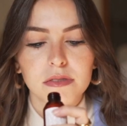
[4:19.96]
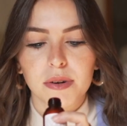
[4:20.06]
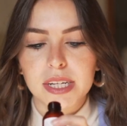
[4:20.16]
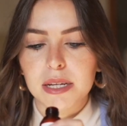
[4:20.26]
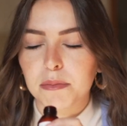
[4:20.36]

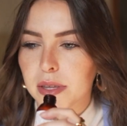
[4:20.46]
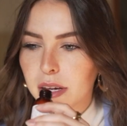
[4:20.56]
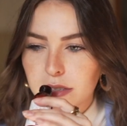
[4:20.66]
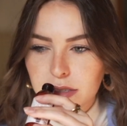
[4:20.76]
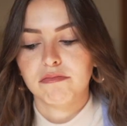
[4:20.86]
Ouais, j'aime
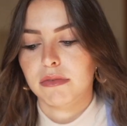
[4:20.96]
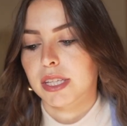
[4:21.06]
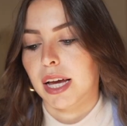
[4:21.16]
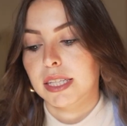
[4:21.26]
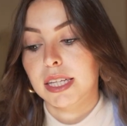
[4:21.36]
bien.
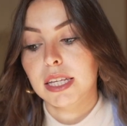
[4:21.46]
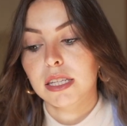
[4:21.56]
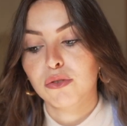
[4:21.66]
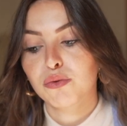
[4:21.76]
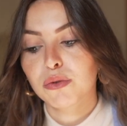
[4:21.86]
Ça reste
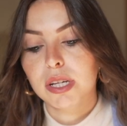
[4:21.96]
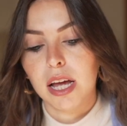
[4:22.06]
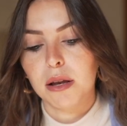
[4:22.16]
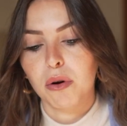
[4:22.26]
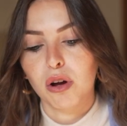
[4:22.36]
assez doux
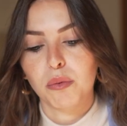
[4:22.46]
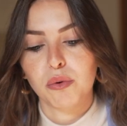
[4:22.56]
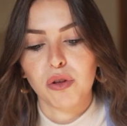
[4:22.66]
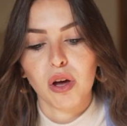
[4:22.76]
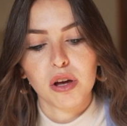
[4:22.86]
également comme
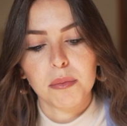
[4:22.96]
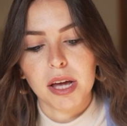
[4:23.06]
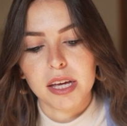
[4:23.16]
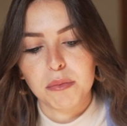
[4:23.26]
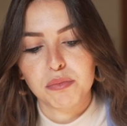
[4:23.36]
odeur, comme
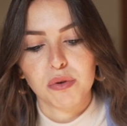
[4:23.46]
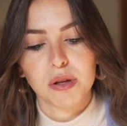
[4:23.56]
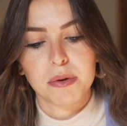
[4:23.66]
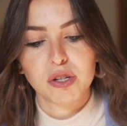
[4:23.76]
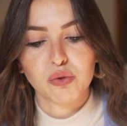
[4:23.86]
la crème pour
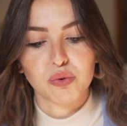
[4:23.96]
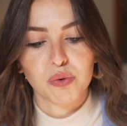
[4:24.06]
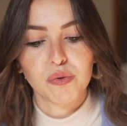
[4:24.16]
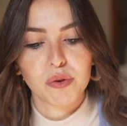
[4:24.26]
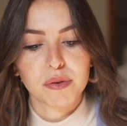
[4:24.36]
les mains, je
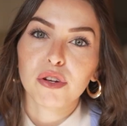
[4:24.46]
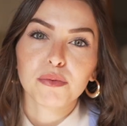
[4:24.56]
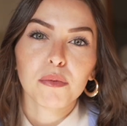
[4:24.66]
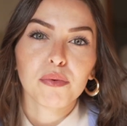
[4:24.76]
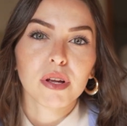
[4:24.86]
trouve.
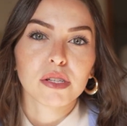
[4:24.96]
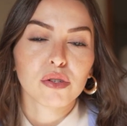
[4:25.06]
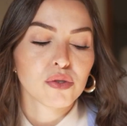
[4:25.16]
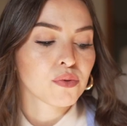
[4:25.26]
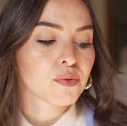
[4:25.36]
Franchement, pour
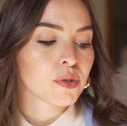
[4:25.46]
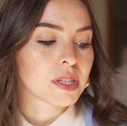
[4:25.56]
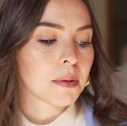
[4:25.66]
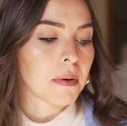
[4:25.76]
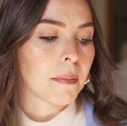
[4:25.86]
l'instant, je trouve que
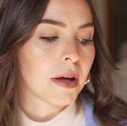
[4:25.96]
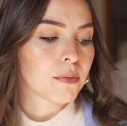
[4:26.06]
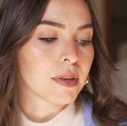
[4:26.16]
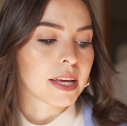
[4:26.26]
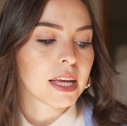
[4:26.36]
c'est pas mal.
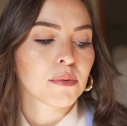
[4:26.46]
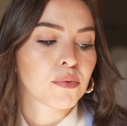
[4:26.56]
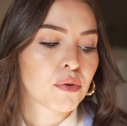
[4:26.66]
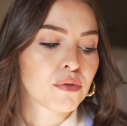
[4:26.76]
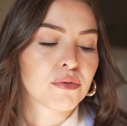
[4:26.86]
On a quatre
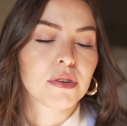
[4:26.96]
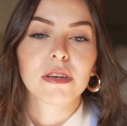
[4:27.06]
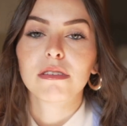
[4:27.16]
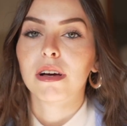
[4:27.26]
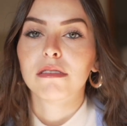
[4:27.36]

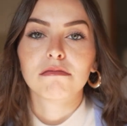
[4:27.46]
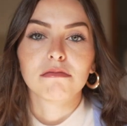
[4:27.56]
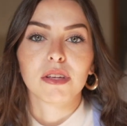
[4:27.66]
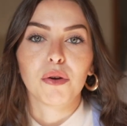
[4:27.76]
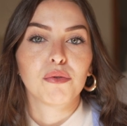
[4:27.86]
produits.
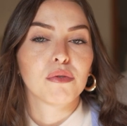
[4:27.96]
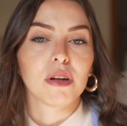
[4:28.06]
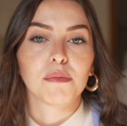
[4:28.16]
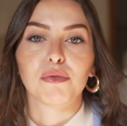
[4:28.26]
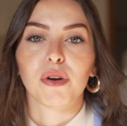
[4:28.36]
On a eu
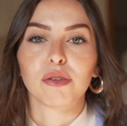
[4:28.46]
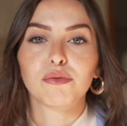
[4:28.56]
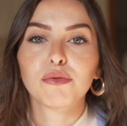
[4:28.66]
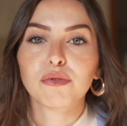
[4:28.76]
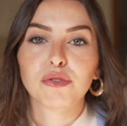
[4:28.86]
pour la
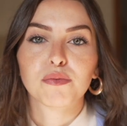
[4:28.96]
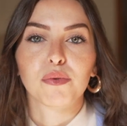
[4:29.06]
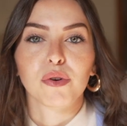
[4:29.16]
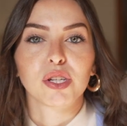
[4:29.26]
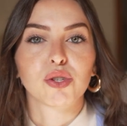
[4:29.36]
douche,
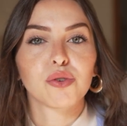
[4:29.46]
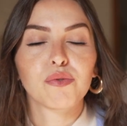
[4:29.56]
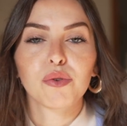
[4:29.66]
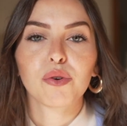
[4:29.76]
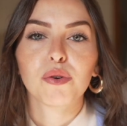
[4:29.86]
pour les
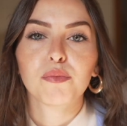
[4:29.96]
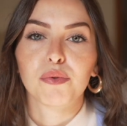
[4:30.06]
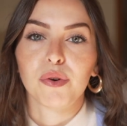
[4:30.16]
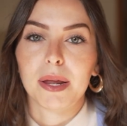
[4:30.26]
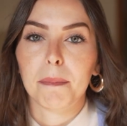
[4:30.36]
cheveux,
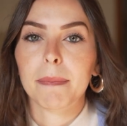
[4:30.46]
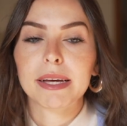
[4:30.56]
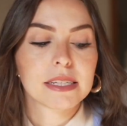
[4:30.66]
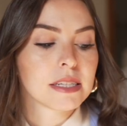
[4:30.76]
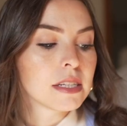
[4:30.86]
pour les
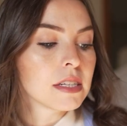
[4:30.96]
mains,